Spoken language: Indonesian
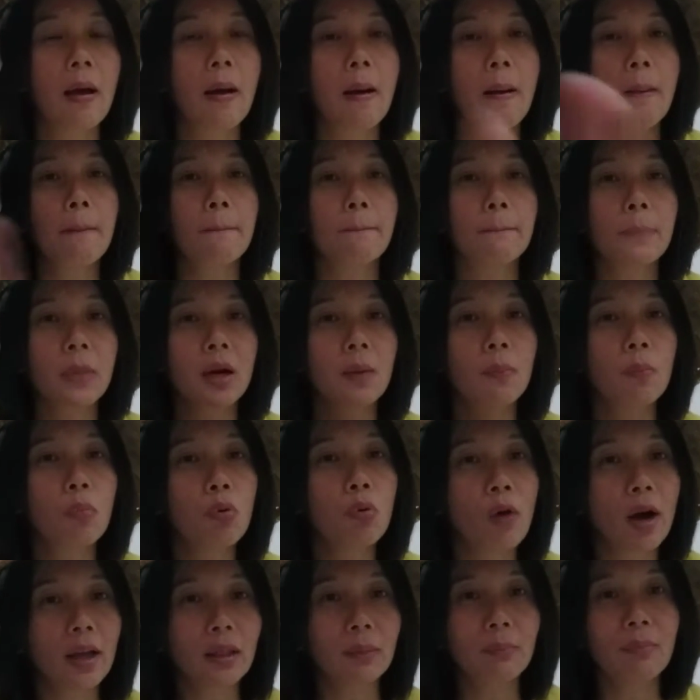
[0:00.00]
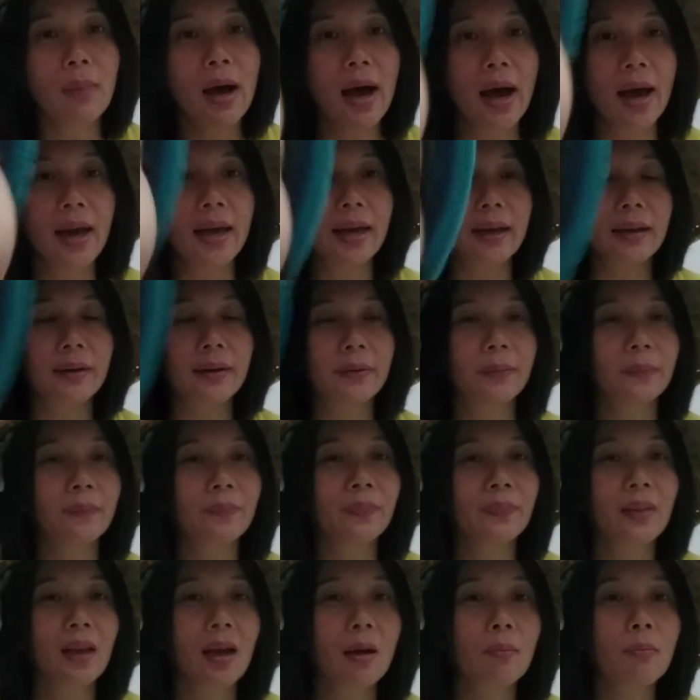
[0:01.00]
yang sudah berbuat kamu. baik
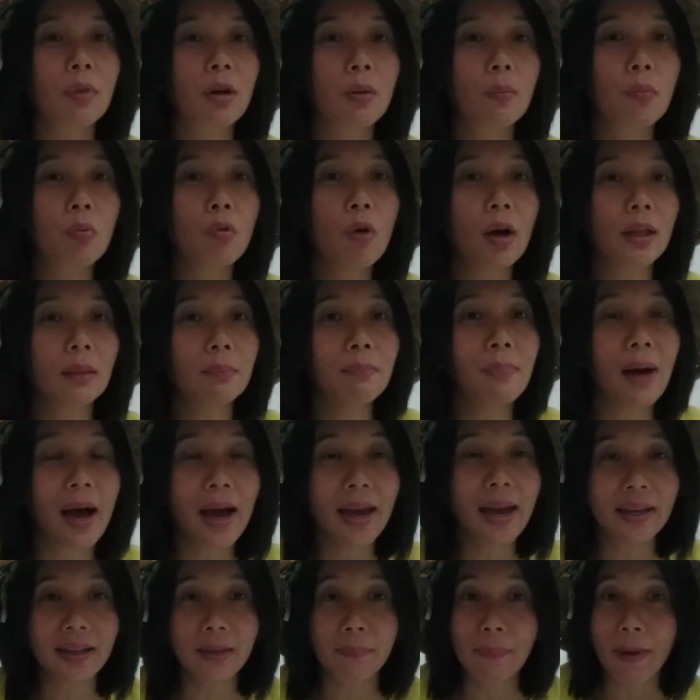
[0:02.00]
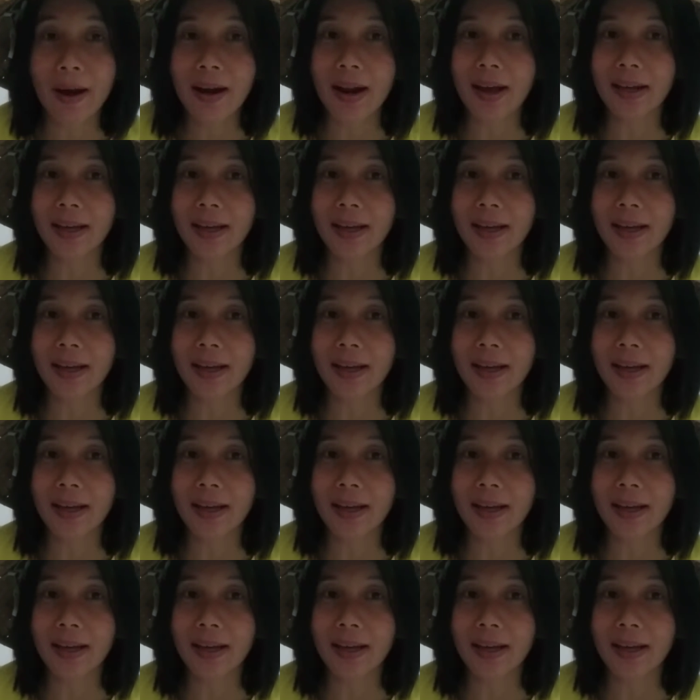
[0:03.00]
berbuat baik kepada